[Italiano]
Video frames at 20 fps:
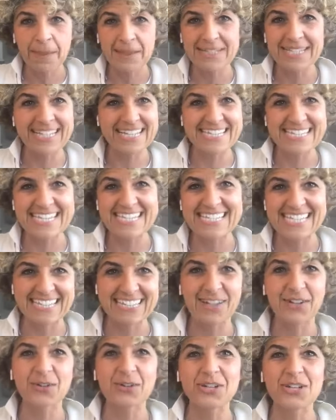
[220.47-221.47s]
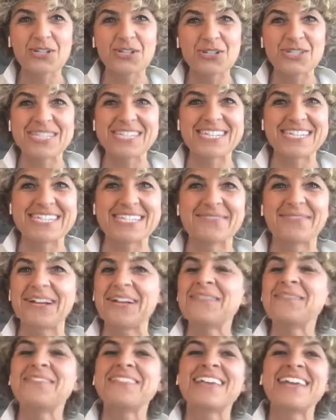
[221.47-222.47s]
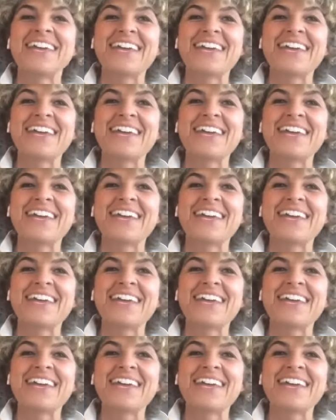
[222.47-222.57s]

Te che sei stata coraggiosissima.